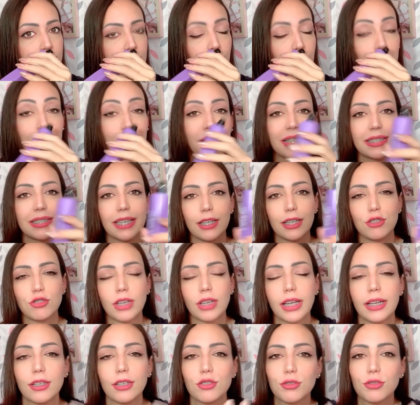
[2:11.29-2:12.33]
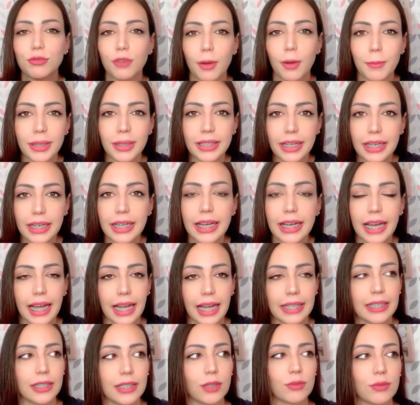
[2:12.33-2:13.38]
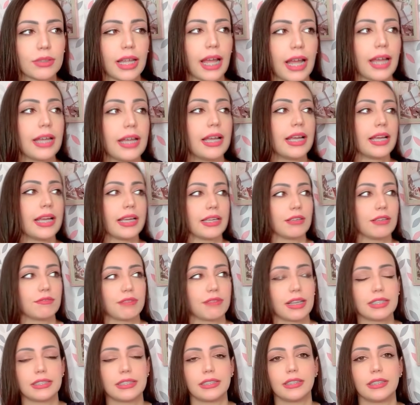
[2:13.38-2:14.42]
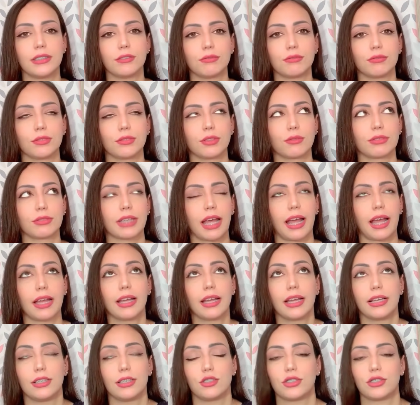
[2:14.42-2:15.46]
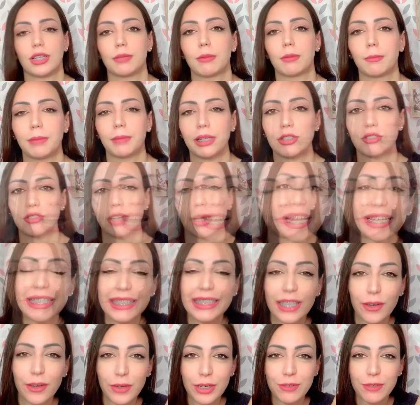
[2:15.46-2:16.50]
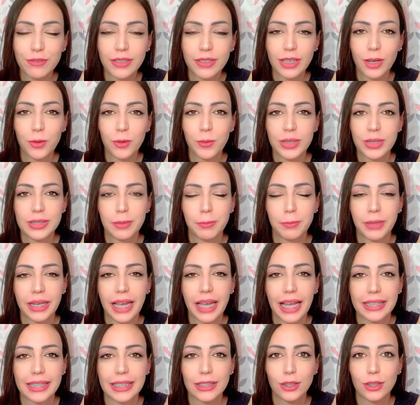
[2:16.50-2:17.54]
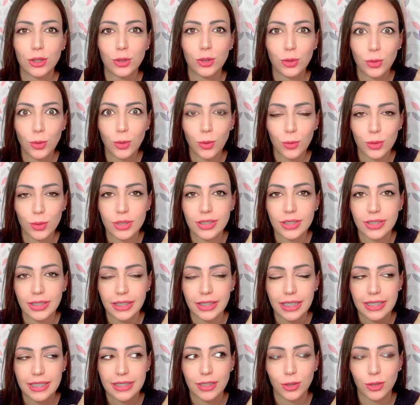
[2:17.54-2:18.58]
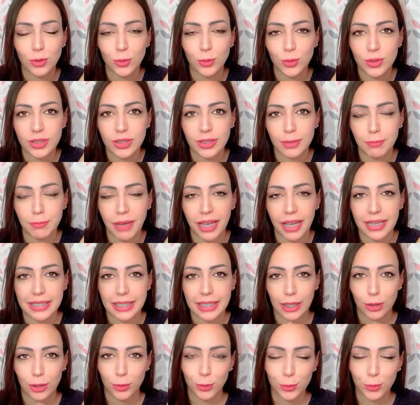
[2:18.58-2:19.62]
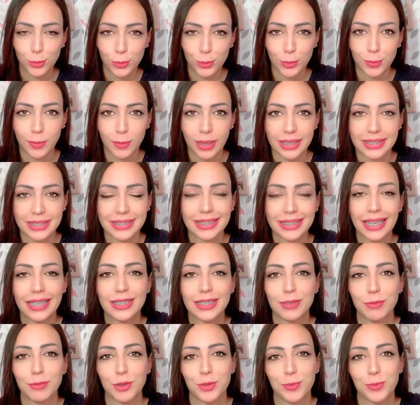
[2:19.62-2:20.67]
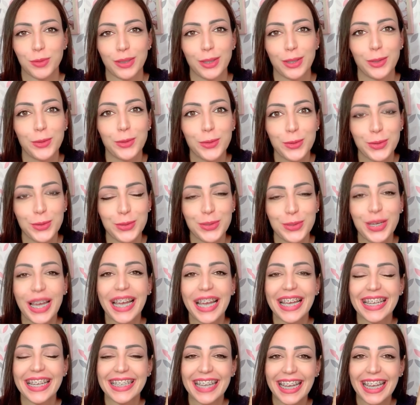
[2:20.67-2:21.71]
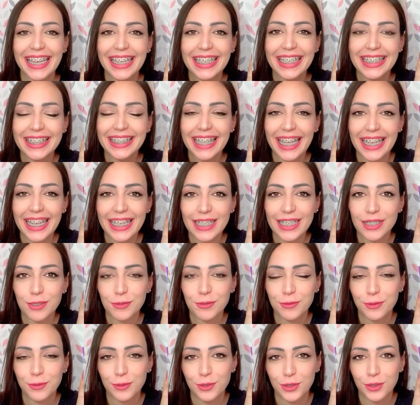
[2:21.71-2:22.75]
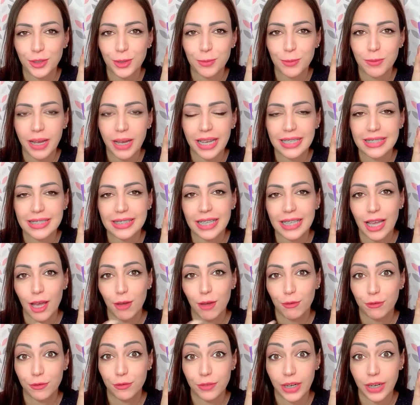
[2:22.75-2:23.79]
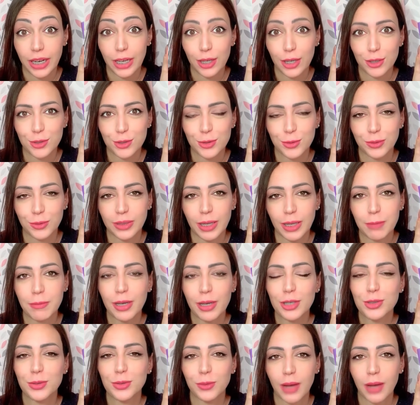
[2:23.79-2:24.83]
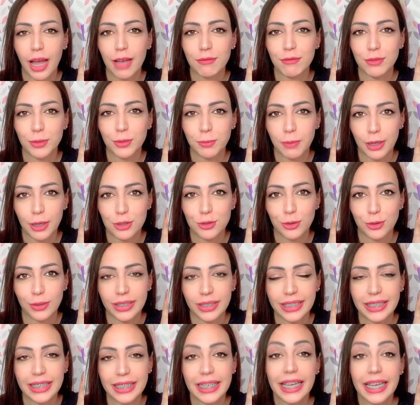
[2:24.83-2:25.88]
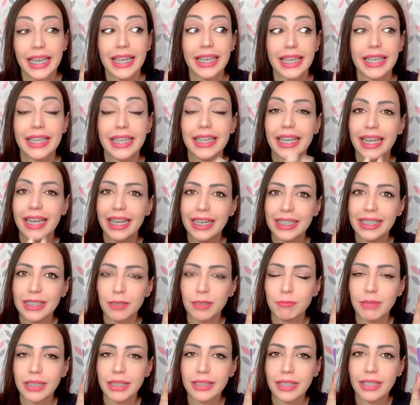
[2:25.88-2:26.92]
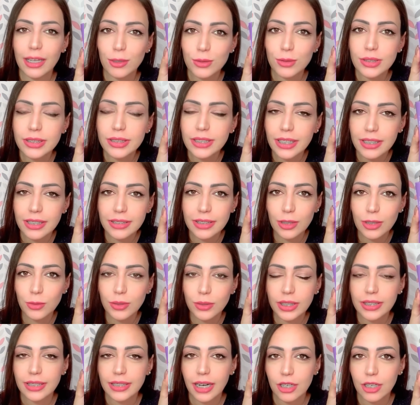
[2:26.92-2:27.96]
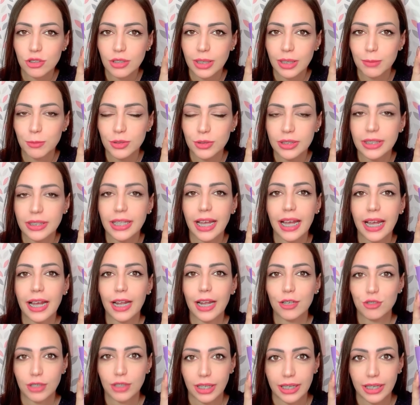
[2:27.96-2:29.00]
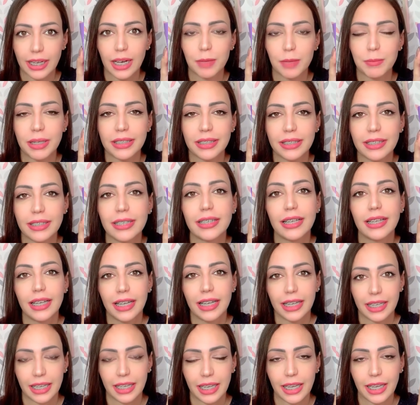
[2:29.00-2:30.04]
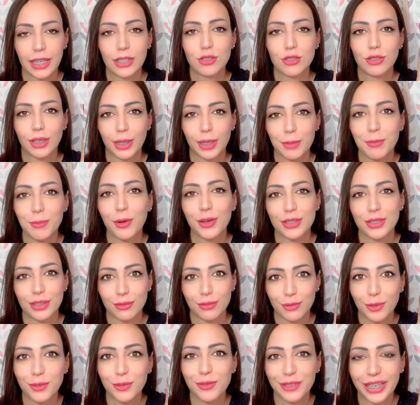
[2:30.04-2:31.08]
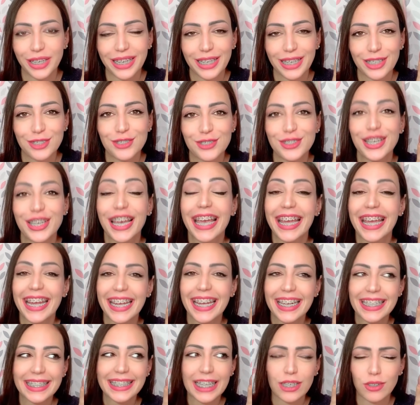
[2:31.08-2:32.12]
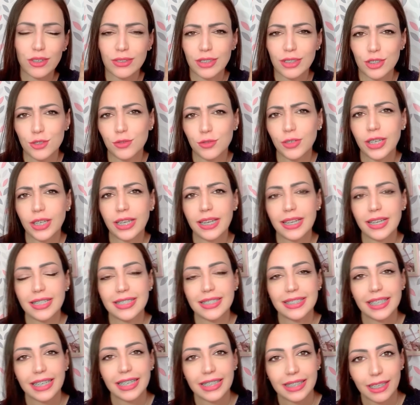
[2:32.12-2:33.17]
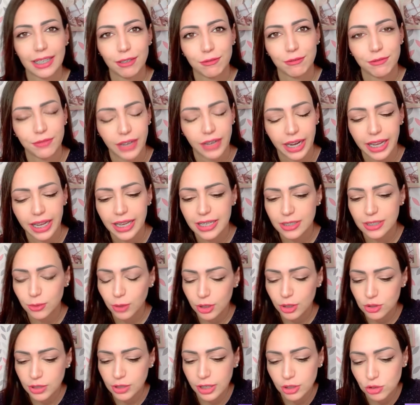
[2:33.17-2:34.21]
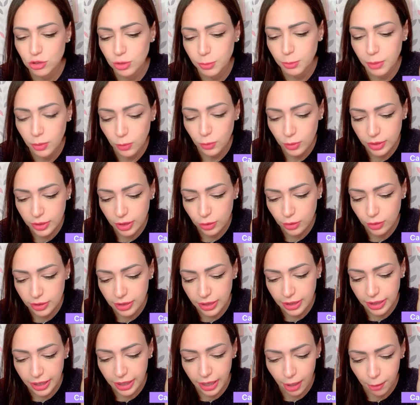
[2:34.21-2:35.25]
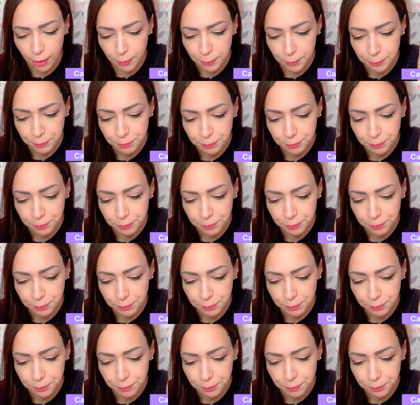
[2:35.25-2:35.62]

mas sente ele de forma delicada, não tá invasivo, não tá extremamente herbal. Então ele fica com essa pegada doce, desse doce mais adulto, mais sexy, mais poderoso. E aí ele tem esse fundinho mais fresco, né, mais suave do patchouli. E ele também tem o sândalo, que traz cremosidade, que é aquela madeira quente, cremosa, envolvente. Ele tem notas verdes, ele tem fresa. Eu acho que ele tinha uma outra nota legal